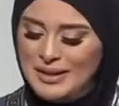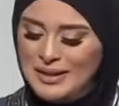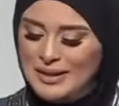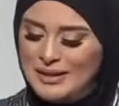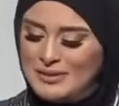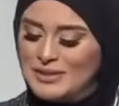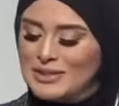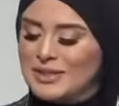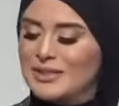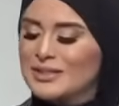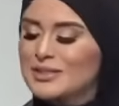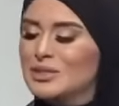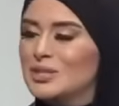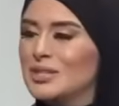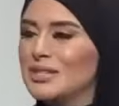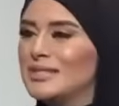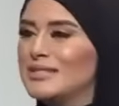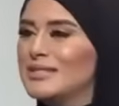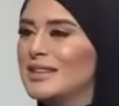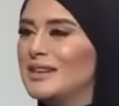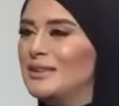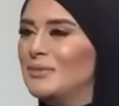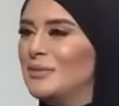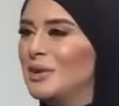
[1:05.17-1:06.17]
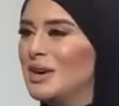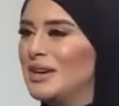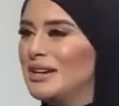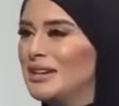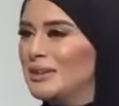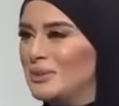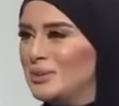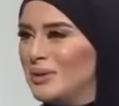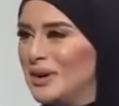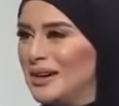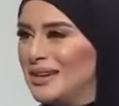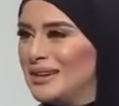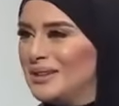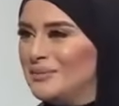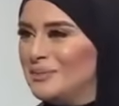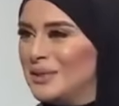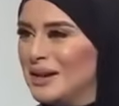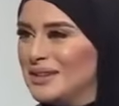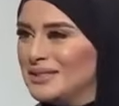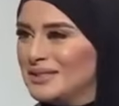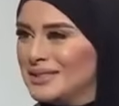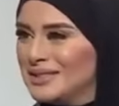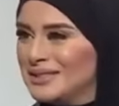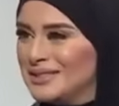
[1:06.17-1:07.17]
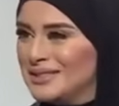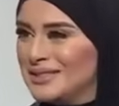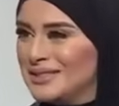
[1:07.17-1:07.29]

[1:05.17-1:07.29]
فضيله الشيخ سلام عليكم واهلا بحضرتك.